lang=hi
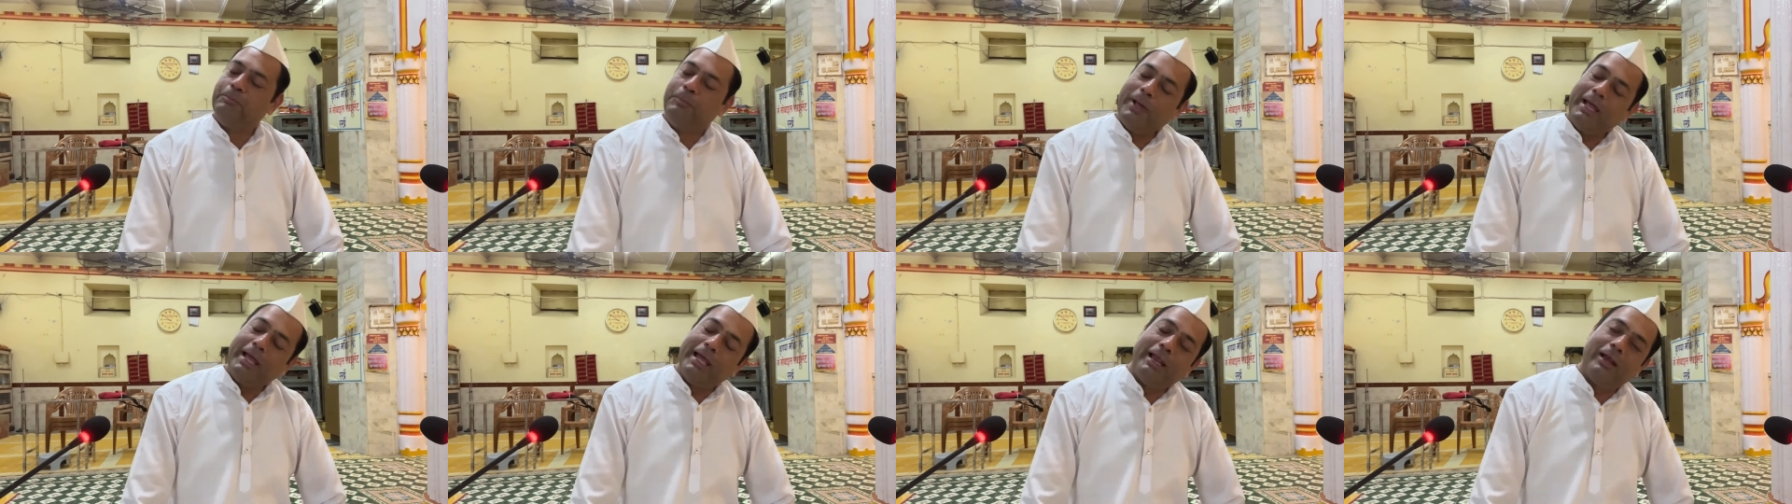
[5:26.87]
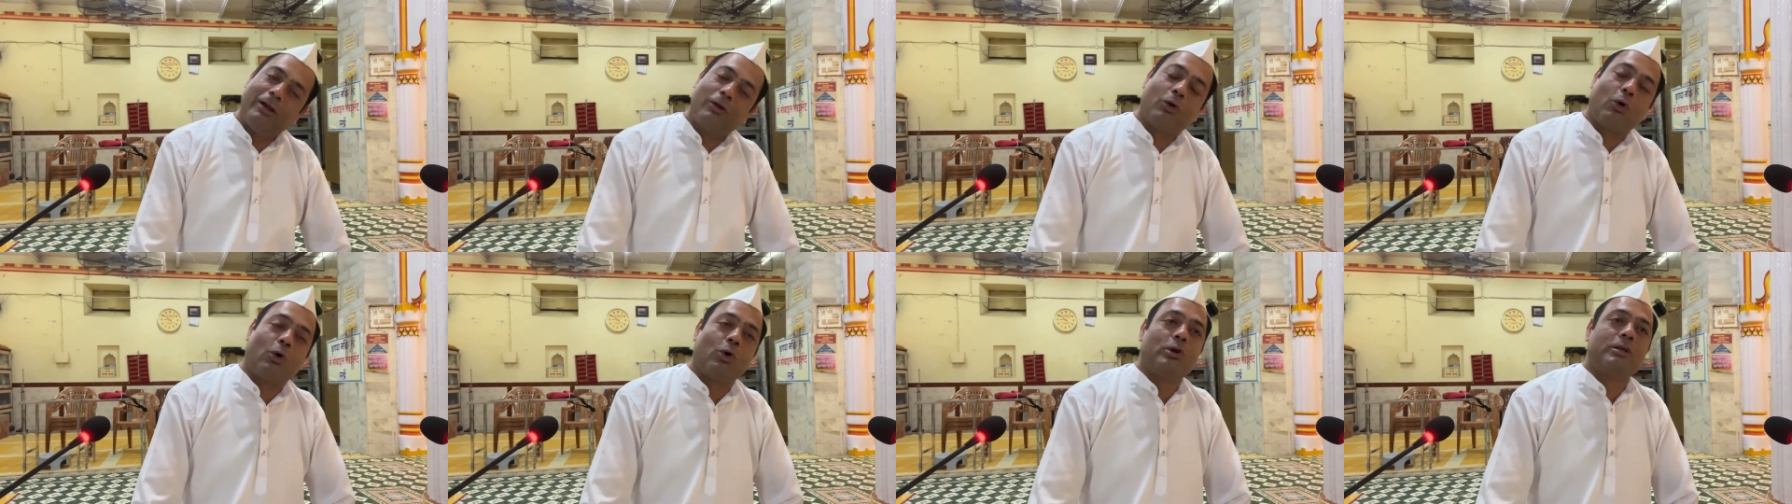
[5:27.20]

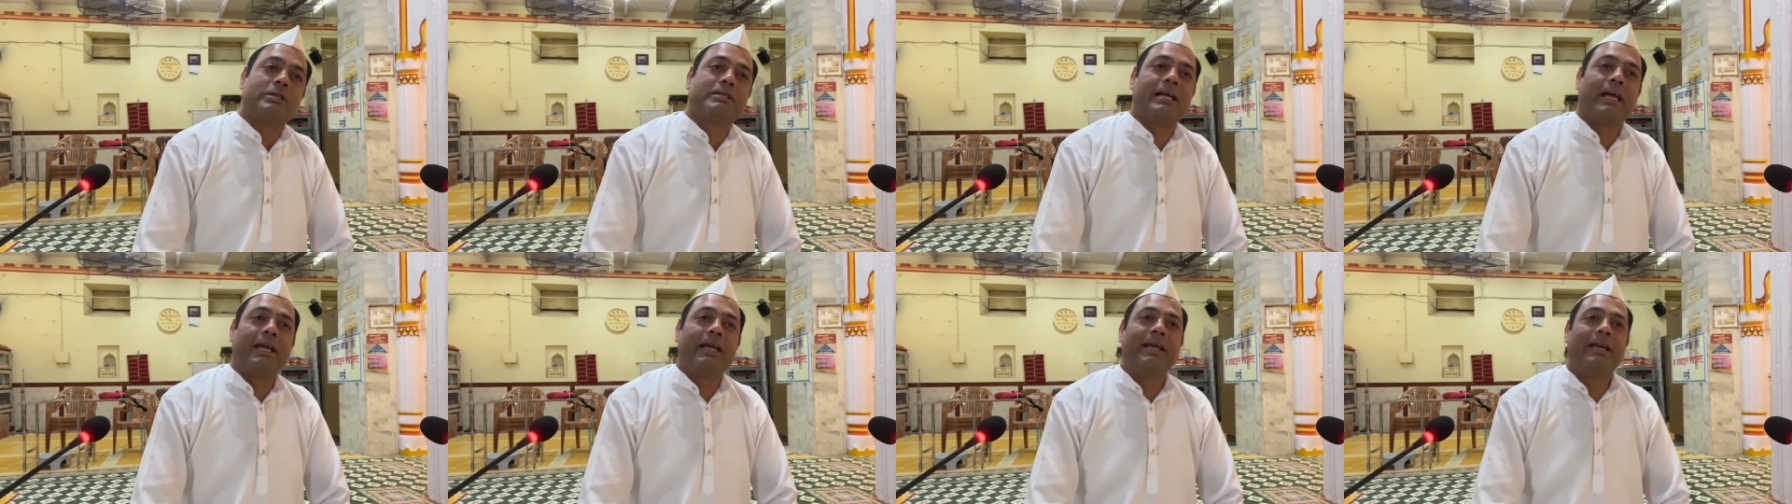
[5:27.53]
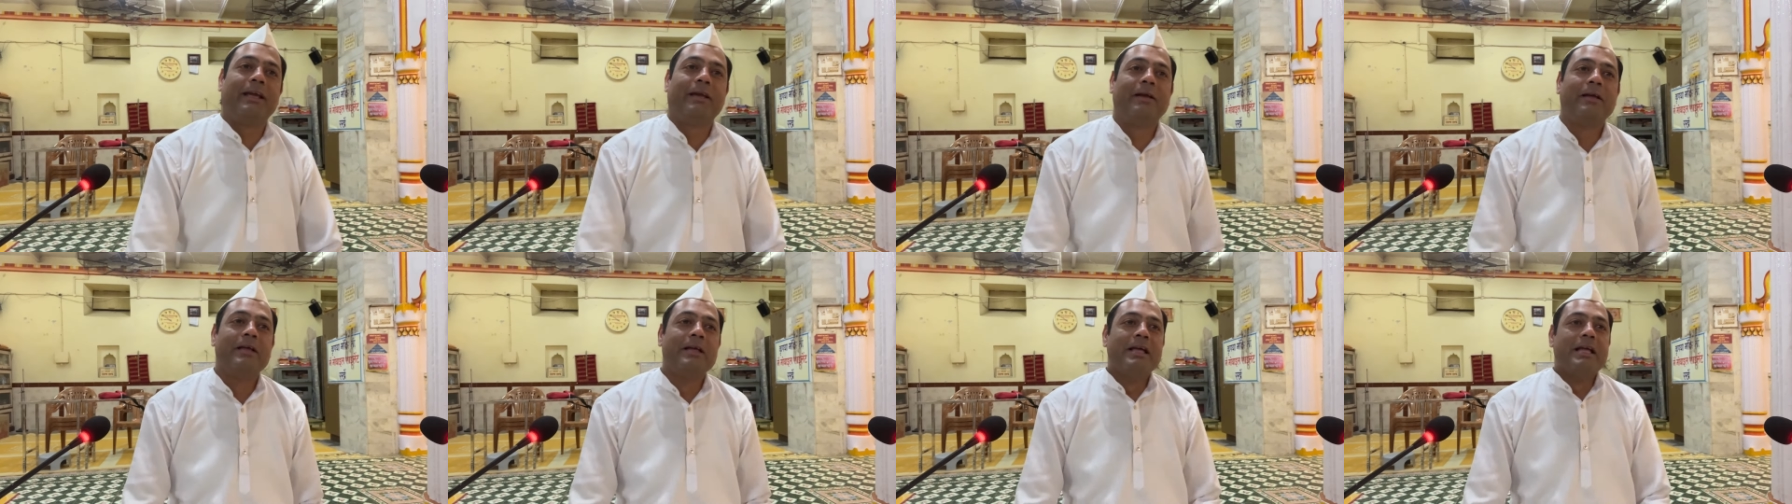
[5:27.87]
बिल्कुल सही
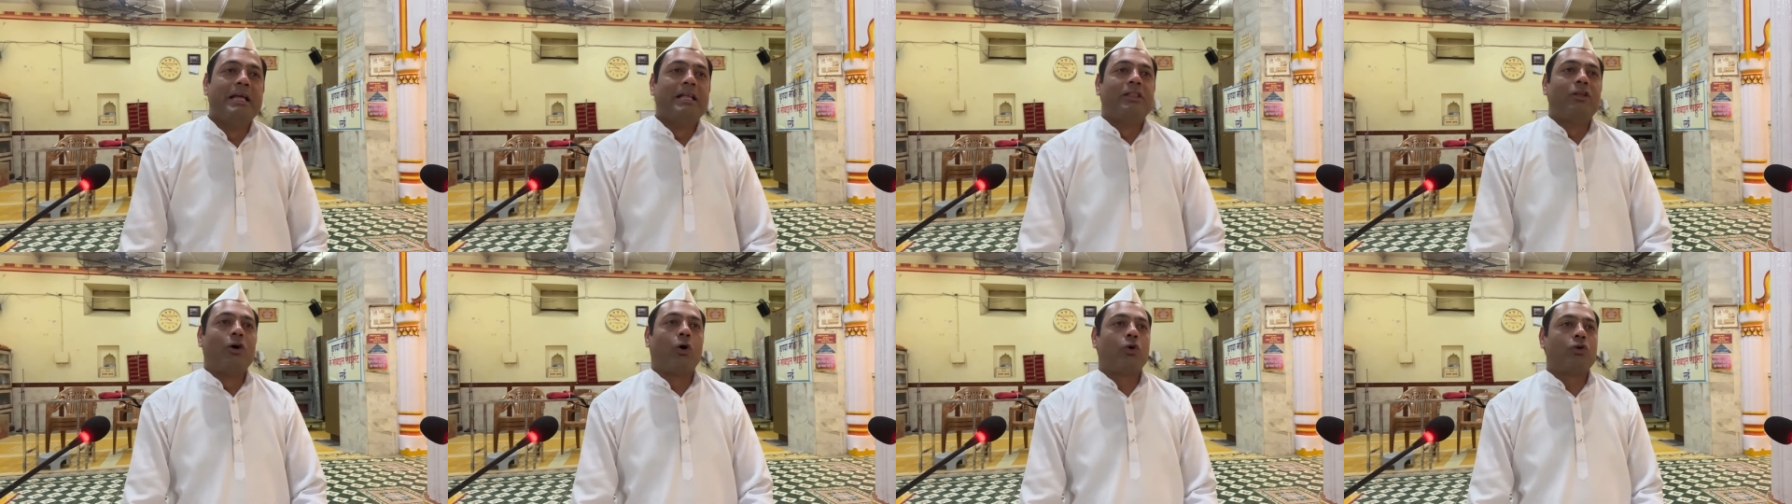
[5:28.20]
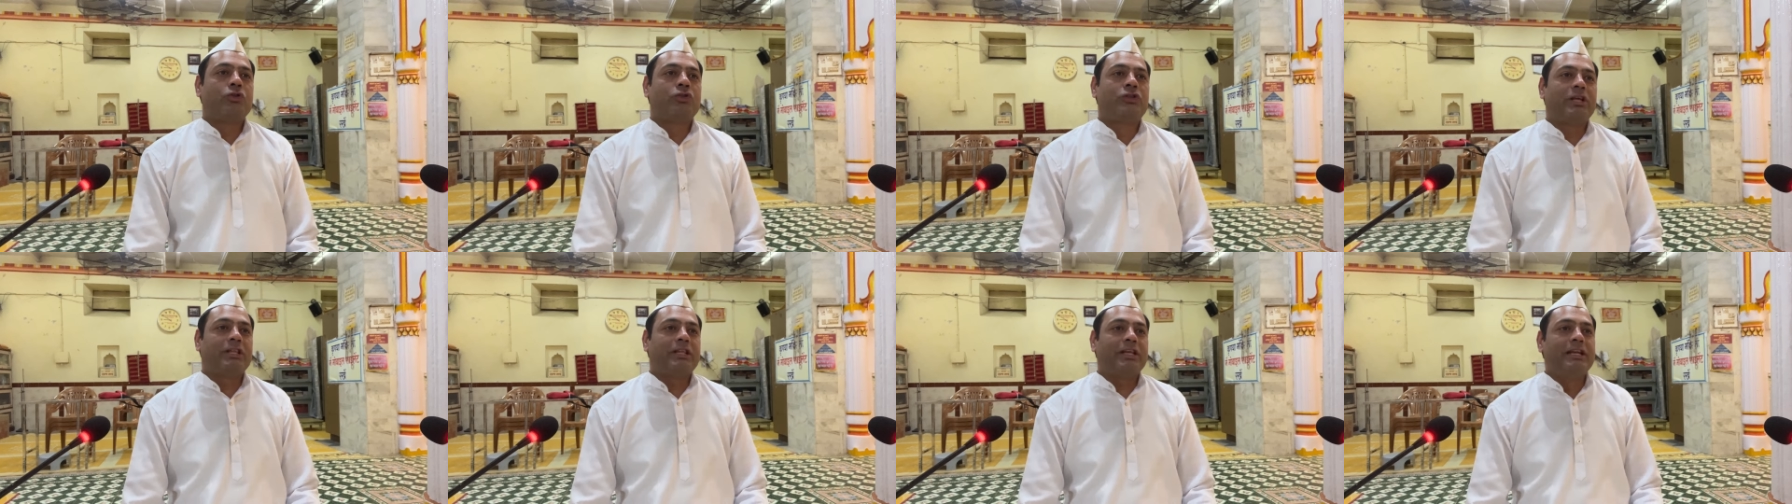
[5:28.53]
देखो
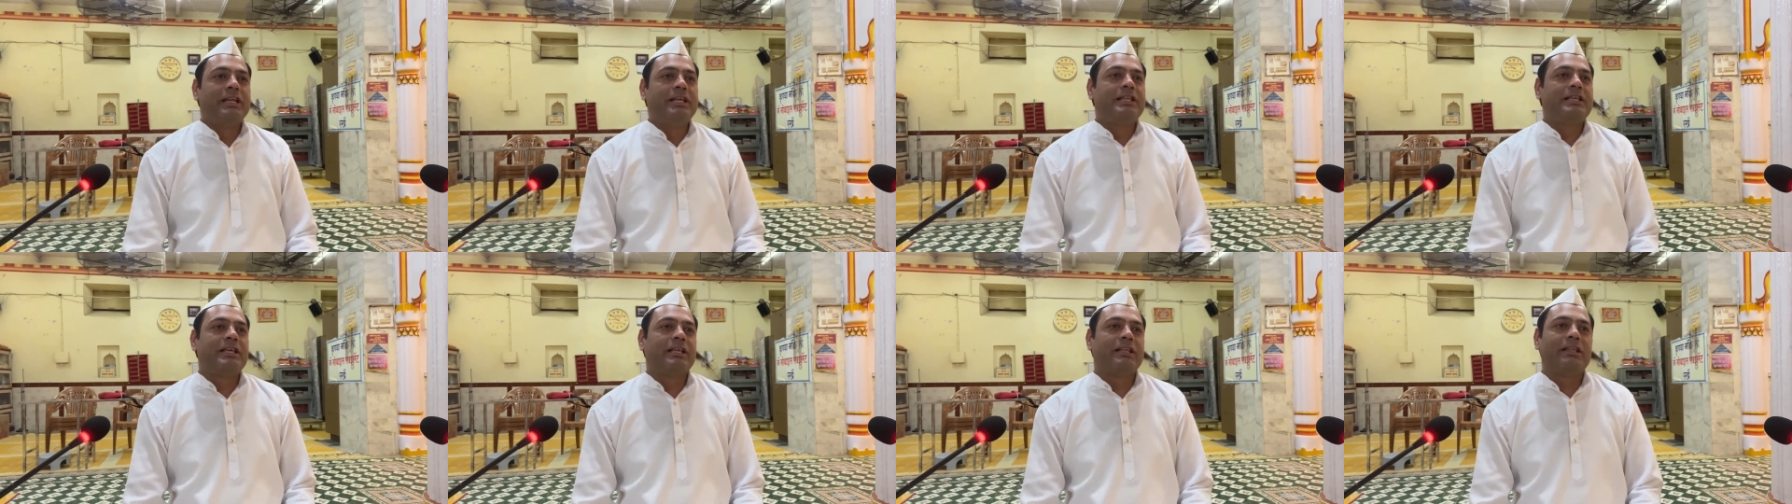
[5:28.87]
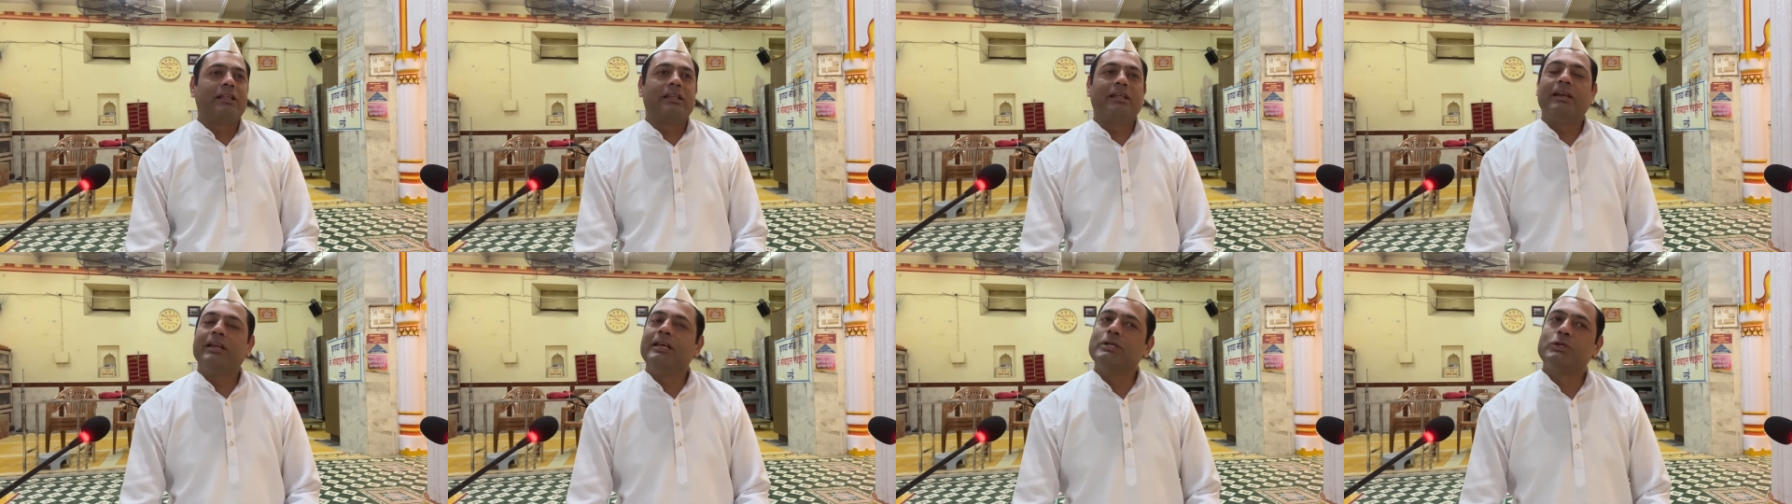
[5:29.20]
जितनी
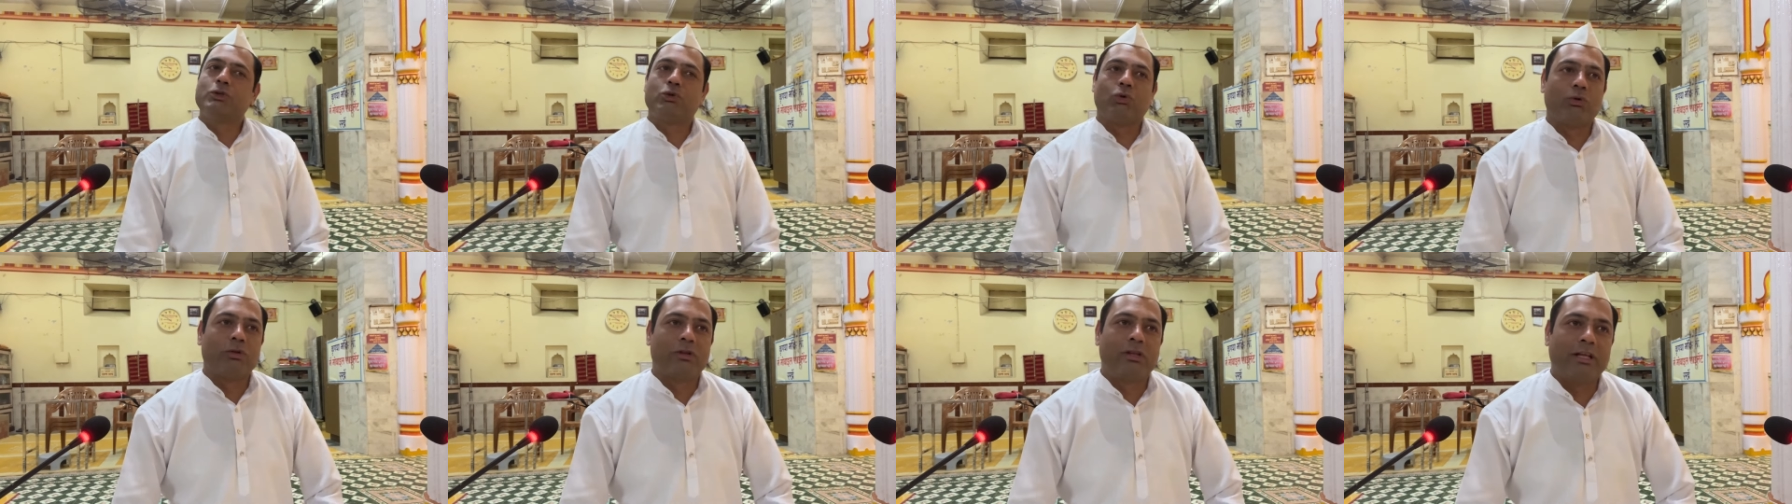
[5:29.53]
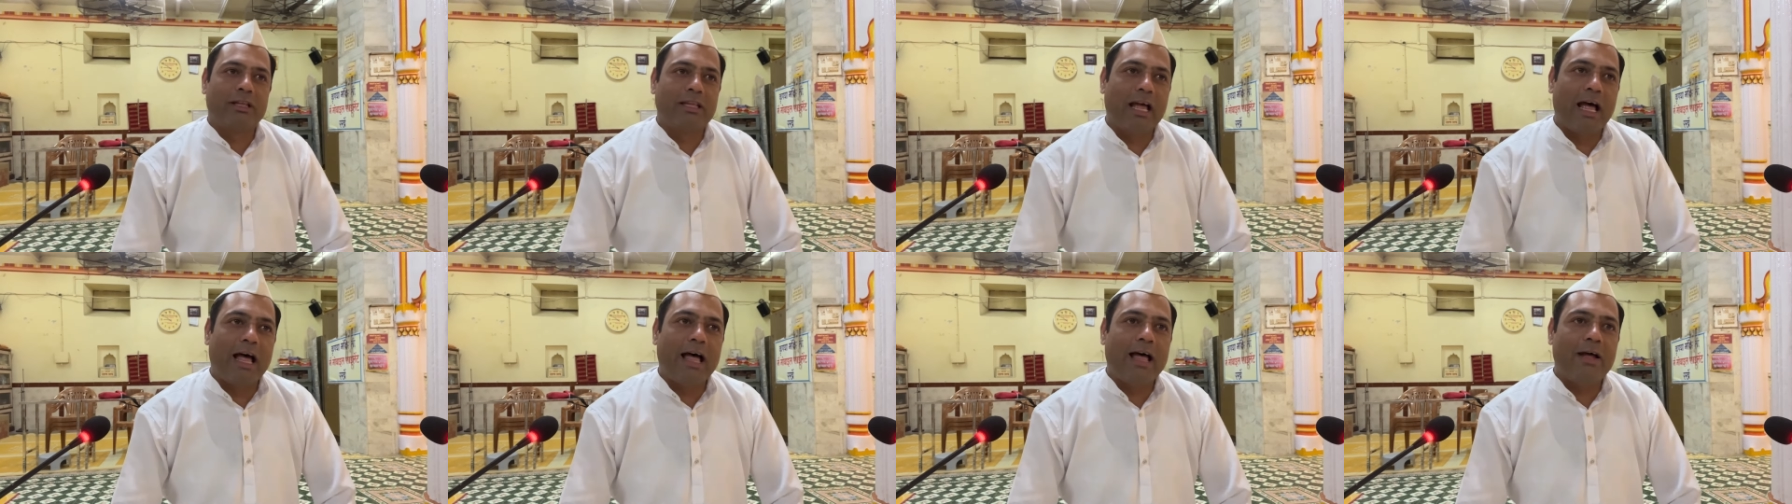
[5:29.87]
जितनी
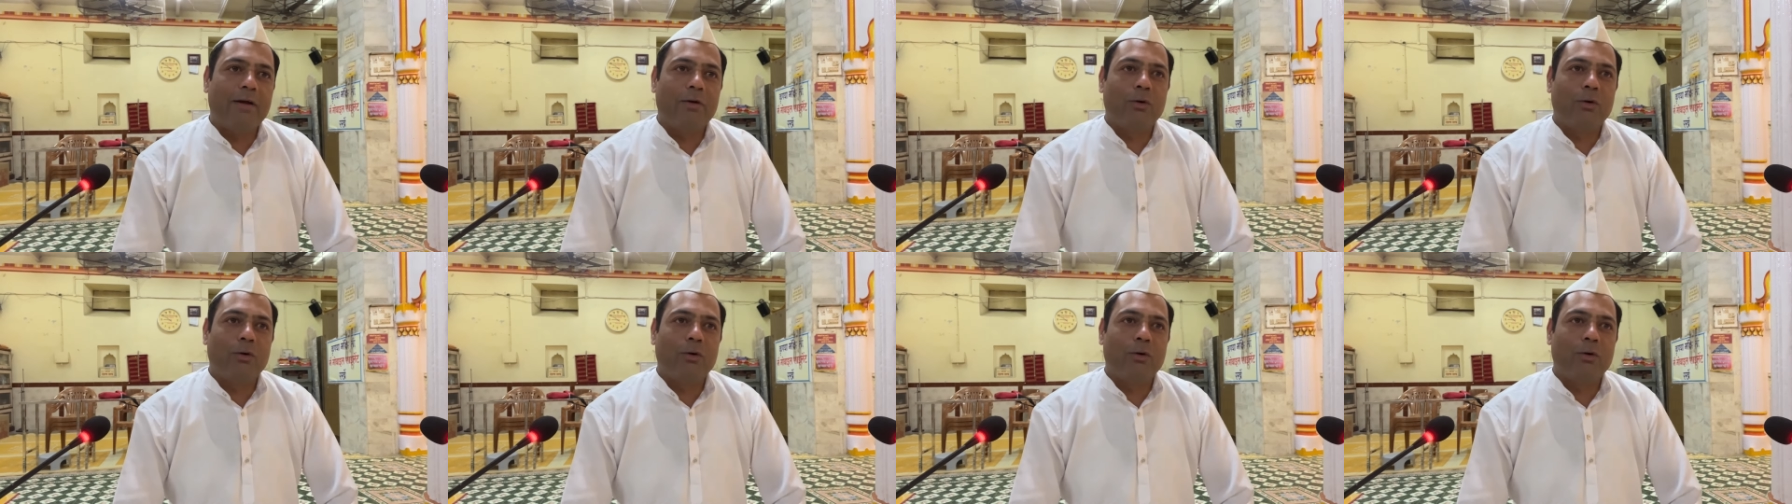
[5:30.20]
शुद्धता